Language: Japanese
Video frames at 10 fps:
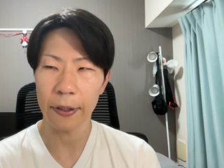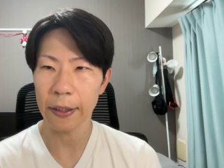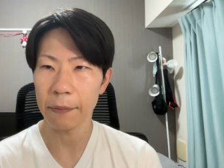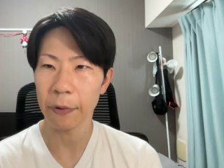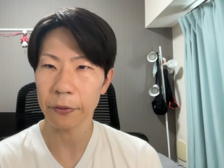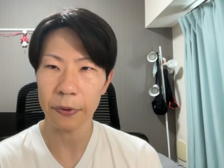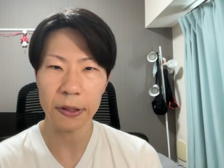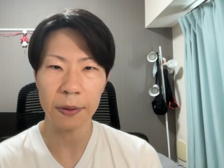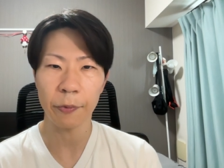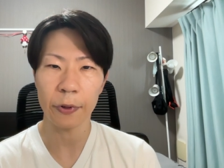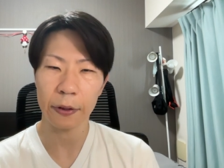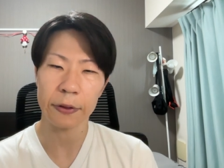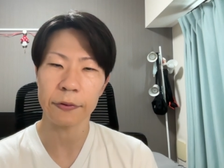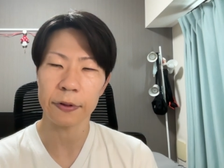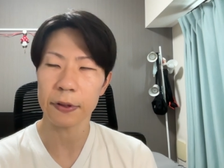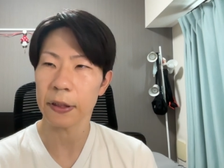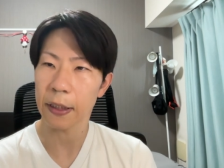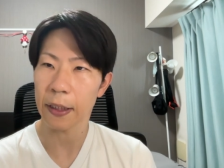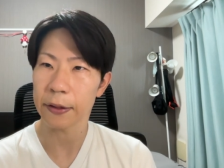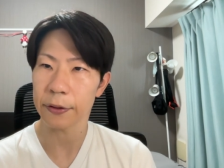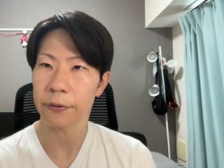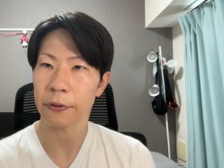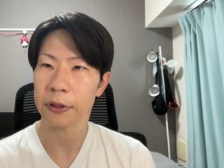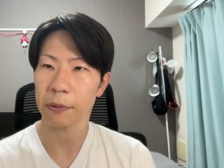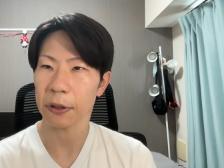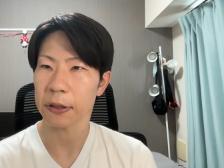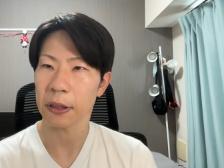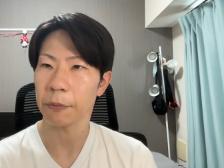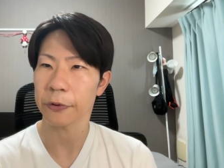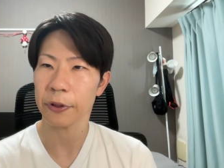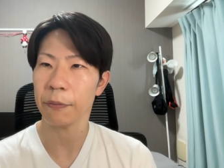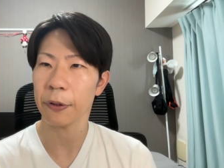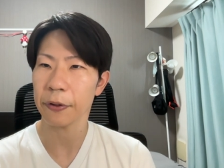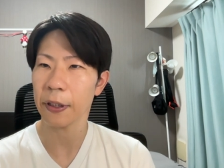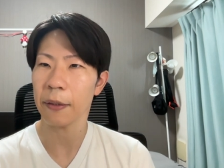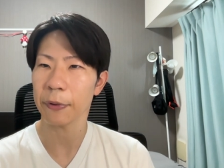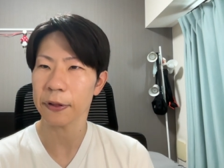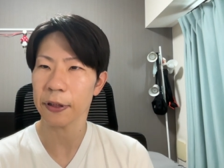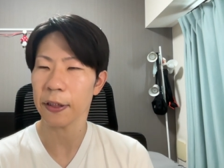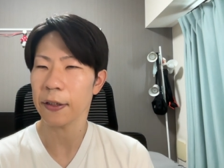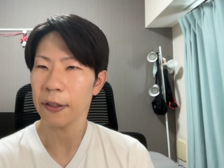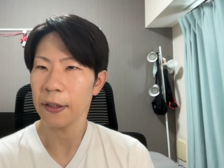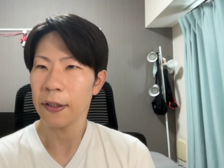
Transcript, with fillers: えー、まあ土日でも私普通に、え仕事してますし、でもそれは僕が別に、